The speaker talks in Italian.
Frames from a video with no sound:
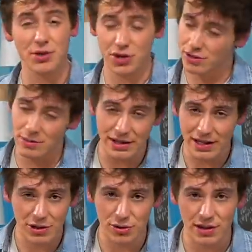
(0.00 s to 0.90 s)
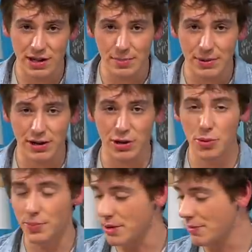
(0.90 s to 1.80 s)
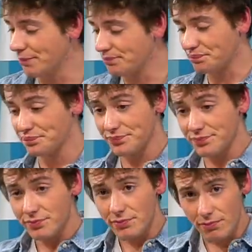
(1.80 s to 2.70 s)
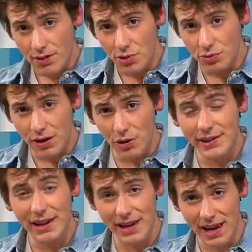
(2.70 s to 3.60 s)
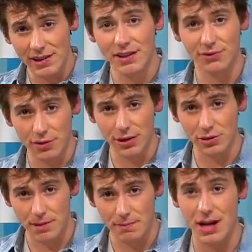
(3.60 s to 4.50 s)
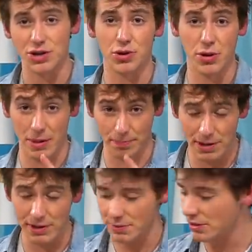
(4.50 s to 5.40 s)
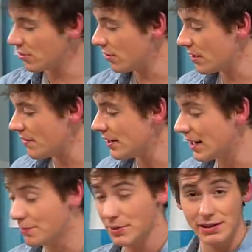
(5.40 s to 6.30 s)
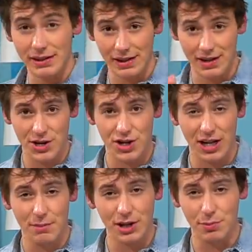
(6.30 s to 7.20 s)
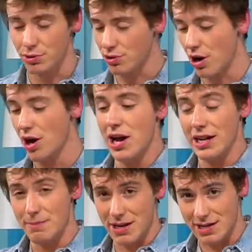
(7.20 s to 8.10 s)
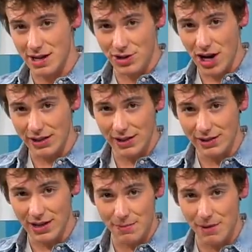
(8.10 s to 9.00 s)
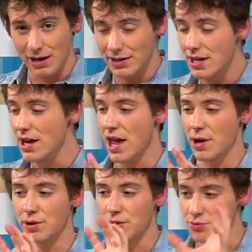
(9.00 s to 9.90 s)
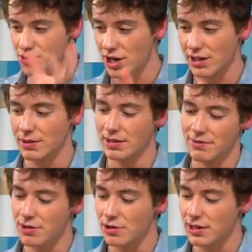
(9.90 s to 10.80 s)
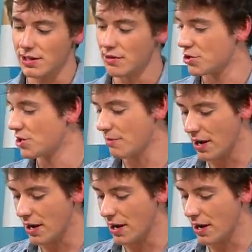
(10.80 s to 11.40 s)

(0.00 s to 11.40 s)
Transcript: mi sono dimenticato di riprenderlo prima una volta che avete formato l'impasto e prima di metterlo a lievitare prendete 10 g di burro, li massaggiate tra le mani e quindi ungete tra virgolette le vostre